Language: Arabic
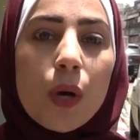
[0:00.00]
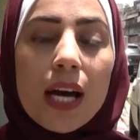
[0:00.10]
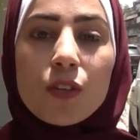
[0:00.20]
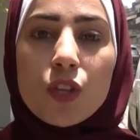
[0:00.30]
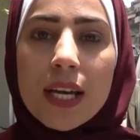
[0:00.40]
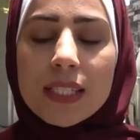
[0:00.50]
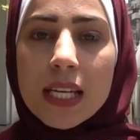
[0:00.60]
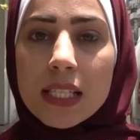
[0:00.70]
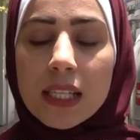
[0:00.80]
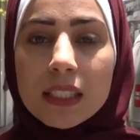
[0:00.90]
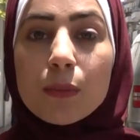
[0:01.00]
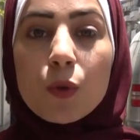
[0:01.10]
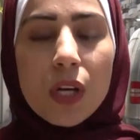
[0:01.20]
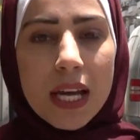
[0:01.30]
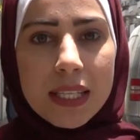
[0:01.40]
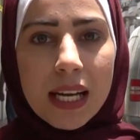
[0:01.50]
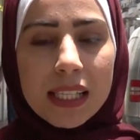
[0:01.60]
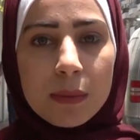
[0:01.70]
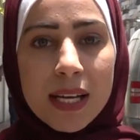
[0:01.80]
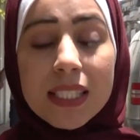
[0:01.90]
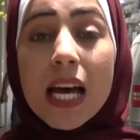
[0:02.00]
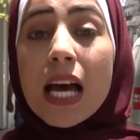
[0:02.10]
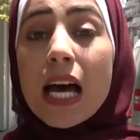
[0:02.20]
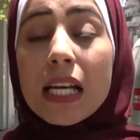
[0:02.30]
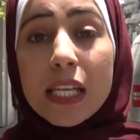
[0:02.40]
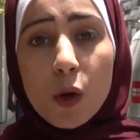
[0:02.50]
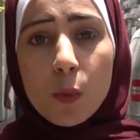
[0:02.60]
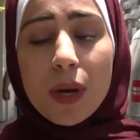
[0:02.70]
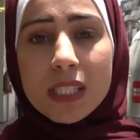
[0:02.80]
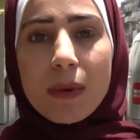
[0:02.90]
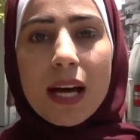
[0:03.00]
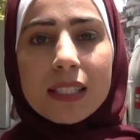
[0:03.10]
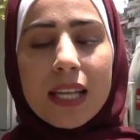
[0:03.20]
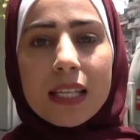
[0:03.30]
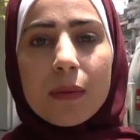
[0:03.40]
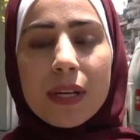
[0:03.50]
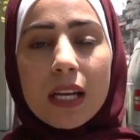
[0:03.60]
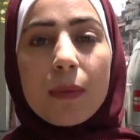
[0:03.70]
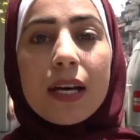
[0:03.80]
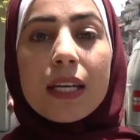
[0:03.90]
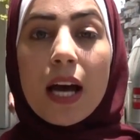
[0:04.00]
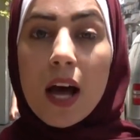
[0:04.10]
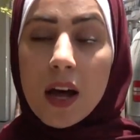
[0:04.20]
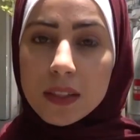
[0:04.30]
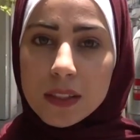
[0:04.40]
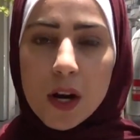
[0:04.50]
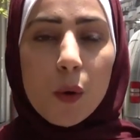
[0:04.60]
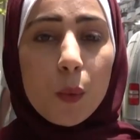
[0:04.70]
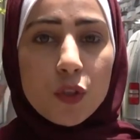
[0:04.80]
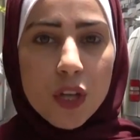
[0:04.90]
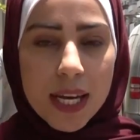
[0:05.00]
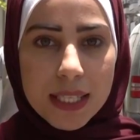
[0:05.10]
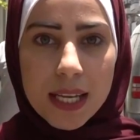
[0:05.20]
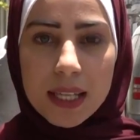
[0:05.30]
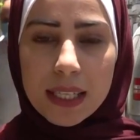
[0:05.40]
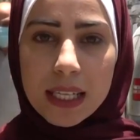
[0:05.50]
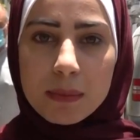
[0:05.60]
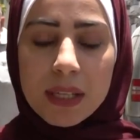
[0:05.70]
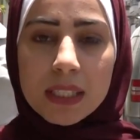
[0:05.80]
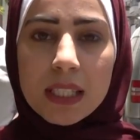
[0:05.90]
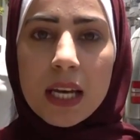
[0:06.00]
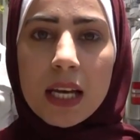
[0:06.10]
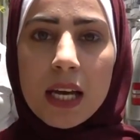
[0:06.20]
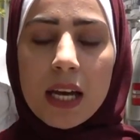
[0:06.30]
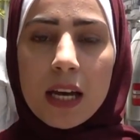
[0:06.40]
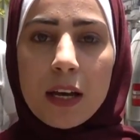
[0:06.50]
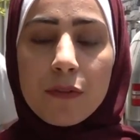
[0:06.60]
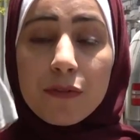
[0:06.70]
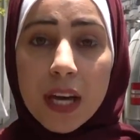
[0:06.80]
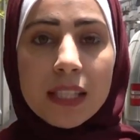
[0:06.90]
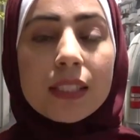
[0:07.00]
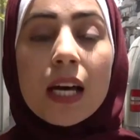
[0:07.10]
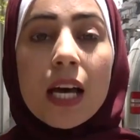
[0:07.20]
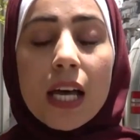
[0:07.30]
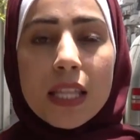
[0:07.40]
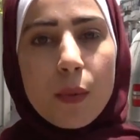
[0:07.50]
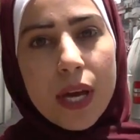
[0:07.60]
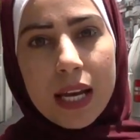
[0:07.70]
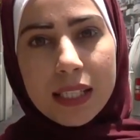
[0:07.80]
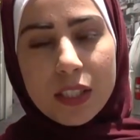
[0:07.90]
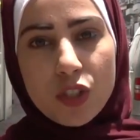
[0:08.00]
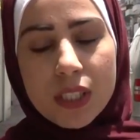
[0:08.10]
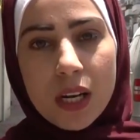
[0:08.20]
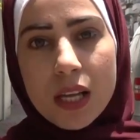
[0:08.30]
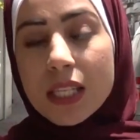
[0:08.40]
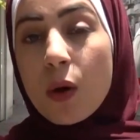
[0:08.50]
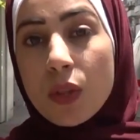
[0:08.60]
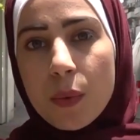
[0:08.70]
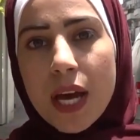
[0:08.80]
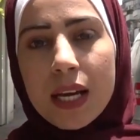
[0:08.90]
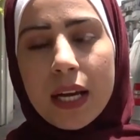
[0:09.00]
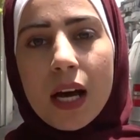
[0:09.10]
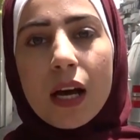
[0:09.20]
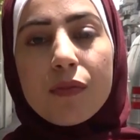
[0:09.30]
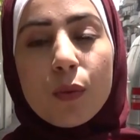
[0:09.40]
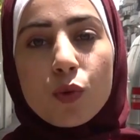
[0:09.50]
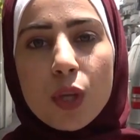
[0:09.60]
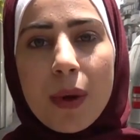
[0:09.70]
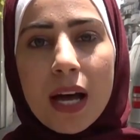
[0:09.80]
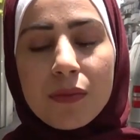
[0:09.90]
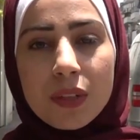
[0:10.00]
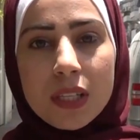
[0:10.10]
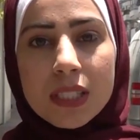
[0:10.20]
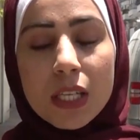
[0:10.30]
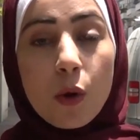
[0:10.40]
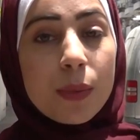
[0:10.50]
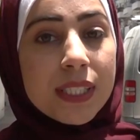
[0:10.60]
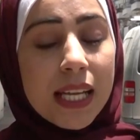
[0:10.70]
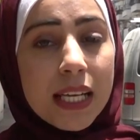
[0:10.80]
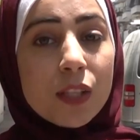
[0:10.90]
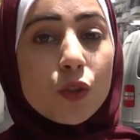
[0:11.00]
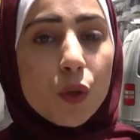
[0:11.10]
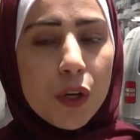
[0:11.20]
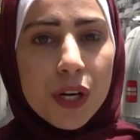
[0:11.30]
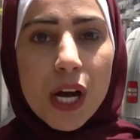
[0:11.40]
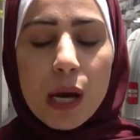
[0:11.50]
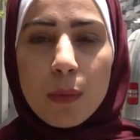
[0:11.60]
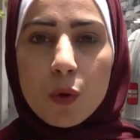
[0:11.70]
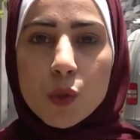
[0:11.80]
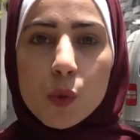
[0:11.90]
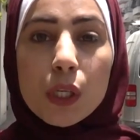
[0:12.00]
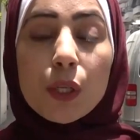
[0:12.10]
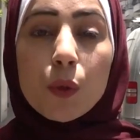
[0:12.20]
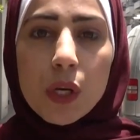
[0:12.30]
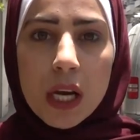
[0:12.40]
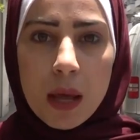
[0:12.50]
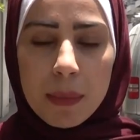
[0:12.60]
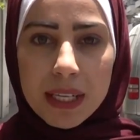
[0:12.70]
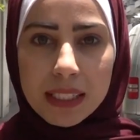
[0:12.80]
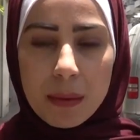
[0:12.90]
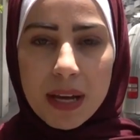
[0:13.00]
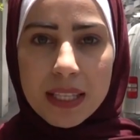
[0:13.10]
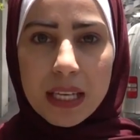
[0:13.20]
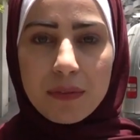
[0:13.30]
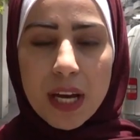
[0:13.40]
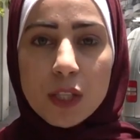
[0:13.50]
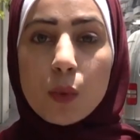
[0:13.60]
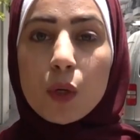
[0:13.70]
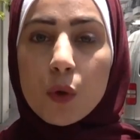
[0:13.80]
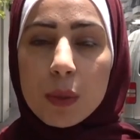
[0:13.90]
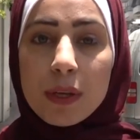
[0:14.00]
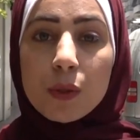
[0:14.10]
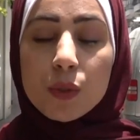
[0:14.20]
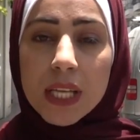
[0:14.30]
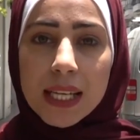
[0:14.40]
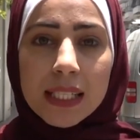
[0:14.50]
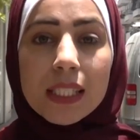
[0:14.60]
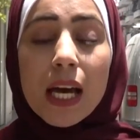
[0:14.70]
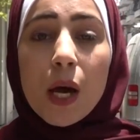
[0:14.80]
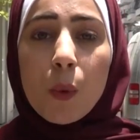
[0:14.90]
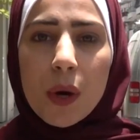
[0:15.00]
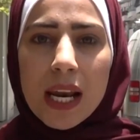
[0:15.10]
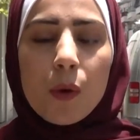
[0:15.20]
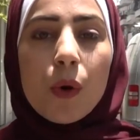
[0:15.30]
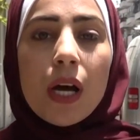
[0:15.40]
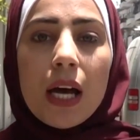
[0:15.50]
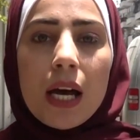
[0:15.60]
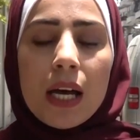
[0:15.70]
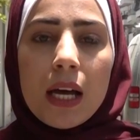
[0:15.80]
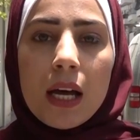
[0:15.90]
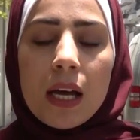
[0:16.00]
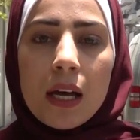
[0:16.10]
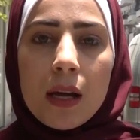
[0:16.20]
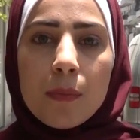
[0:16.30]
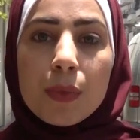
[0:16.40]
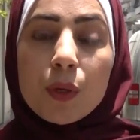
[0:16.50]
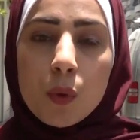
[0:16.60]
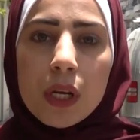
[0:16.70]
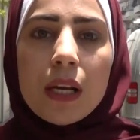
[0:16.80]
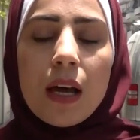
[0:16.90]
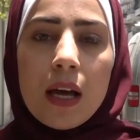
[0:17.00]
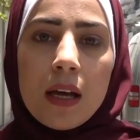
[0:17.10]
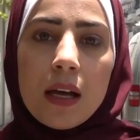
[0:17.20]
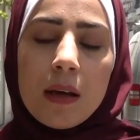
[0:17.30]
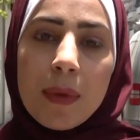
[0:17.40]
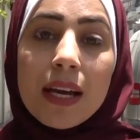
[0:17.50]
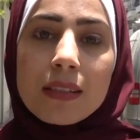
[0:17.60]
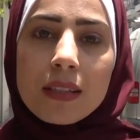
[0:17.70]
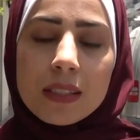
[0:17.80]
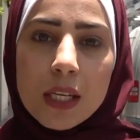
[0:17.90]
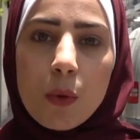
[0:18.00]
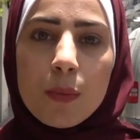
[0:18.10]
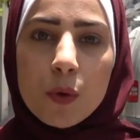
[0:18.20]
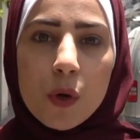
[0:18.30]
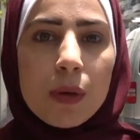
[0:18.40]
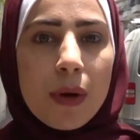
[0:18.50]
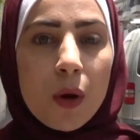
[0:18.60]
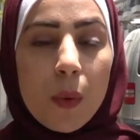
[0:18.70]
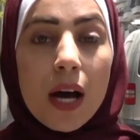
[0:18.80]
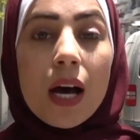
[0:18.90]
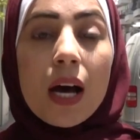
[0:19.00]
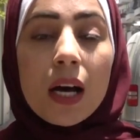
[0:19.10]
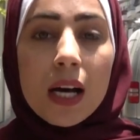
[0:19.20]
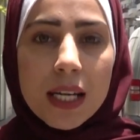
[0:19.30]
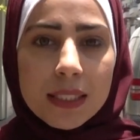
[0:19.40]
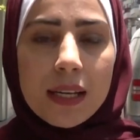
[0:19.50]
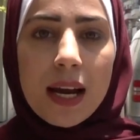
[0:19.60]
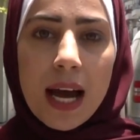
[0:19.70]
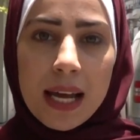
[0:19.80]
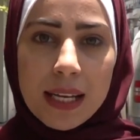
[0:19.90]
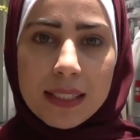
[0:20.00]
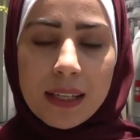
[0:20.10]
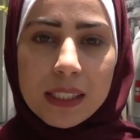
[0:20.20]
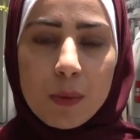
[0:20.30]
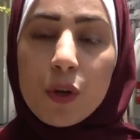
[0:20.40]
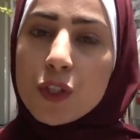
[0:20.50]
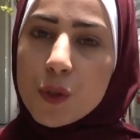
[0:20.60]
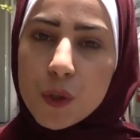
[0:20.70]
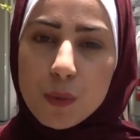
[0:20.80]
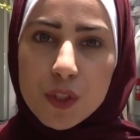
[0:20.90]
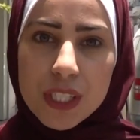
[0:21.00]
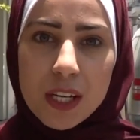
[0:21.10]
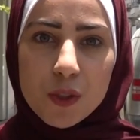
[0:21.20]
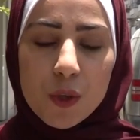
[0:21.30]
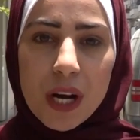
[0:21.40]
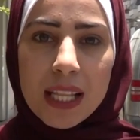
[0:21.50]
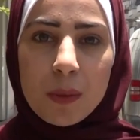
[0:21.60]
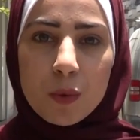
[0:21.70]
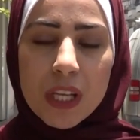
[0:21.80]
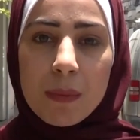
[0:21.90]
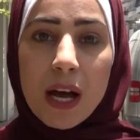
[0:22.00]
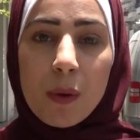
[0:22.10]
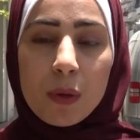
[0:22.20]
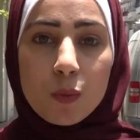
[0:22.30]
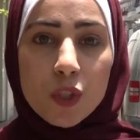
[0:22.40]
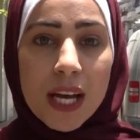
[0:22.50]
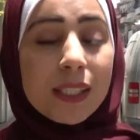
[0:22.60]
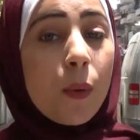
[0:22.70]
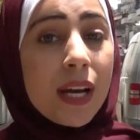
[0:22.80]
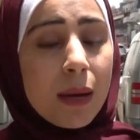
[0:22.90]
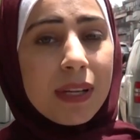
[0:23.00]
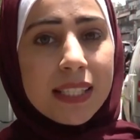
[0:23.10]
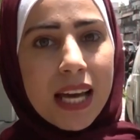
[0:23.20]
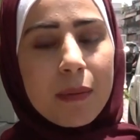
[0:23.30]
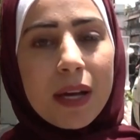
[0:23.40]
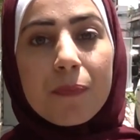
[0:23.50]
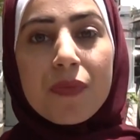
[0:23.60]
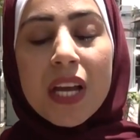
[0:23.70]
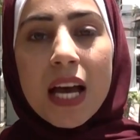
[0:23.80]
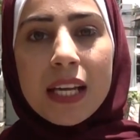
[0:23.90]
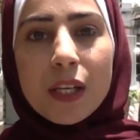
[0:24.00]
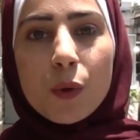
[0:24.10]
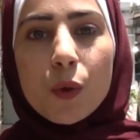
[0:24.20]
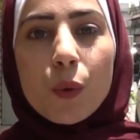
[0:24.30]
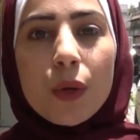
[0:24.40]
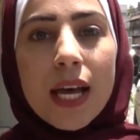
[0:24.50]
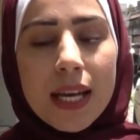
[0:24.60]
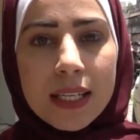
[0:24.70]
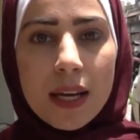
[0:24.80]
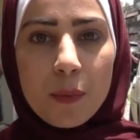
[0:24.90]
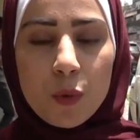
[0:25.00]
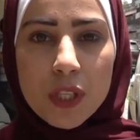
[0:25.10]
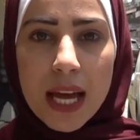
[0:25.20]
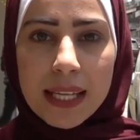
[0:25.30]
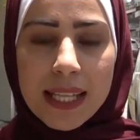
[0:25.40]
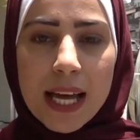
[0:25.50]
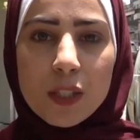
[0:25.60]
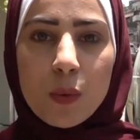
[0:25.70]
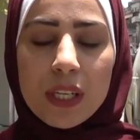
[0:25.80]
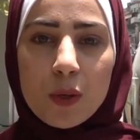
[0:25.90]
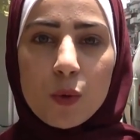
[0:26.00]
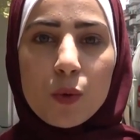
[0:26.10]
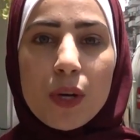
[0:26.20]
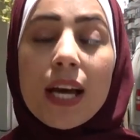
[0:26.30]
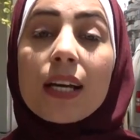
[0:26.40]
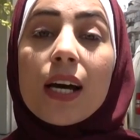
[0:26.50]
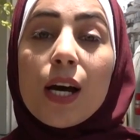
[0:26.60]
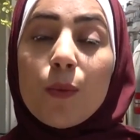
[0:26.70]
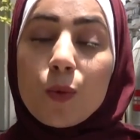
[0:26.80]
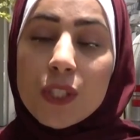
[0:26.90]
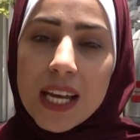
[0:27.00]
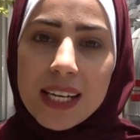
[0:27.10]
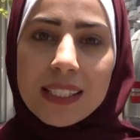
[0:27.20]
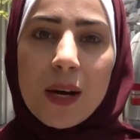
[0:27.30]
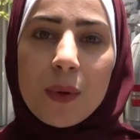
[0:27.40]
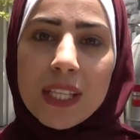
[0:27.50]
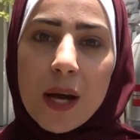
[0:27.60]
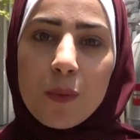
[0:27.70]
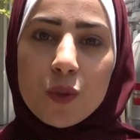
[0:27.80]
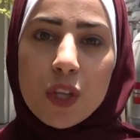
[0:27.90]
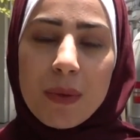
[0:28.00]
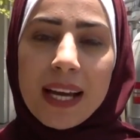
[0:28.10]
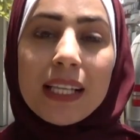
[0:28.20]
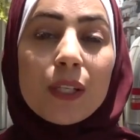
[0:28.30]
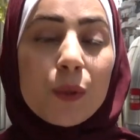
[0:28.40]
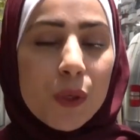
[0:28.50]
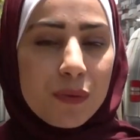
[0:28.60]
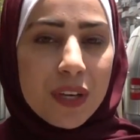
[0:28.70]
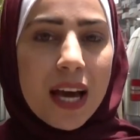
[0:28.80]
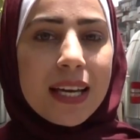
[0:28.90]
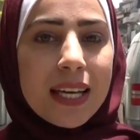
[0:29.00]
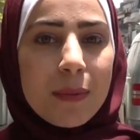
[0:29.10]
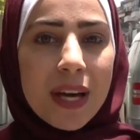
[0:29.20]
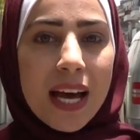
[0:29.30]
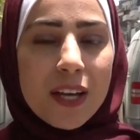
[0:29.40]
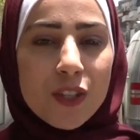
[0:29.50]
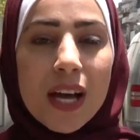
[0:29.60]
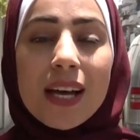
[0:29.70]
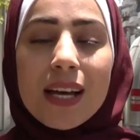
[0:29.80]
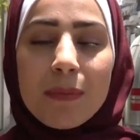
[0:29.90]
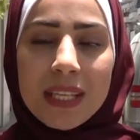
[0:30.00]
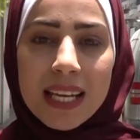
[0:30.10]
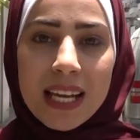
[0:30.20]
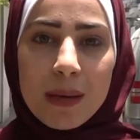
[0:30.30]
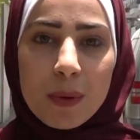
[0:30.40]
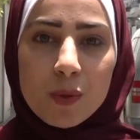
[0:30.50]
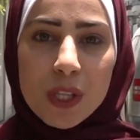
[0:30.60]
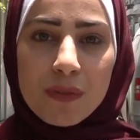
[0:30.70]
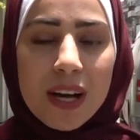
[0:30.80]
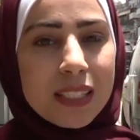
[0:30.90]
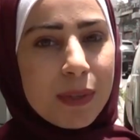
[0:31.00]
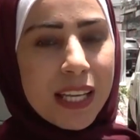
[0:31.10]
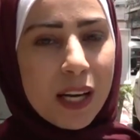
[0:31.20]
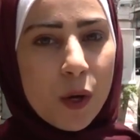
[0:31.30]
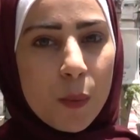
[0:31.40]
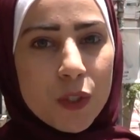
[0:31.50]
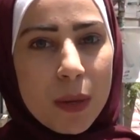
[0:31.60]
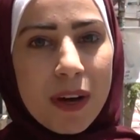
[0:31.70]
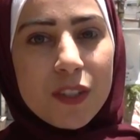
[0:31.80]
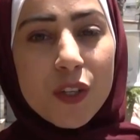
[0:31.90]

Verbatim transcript: والجاهزيه لتقديم كل هذه الخدمات اليوم اصبحت هذه المركبه هي حاضره وجاهزه لخدمه آه، آه، فئه ذوي الاحتياجات الخاصة أو ذوي الإعاقة في المجتمع الفلسطيني وبالتالي الشكر موصول لكل من يدعم هذه الفئات ولكل من يساند ولو آه، بكل ما يستطيع وبكل ما هو قادر على تقديمه ونشكركم جزيل الشكر على المتابعة والمشاهدة ونأمل دائما أن يكون هناك مساعدات وأن يكون هناك مساندة ودعم مجتمعي لكل فئة هي بحاجة مني أنا هبة مصطفى أتمنى لكم متابعة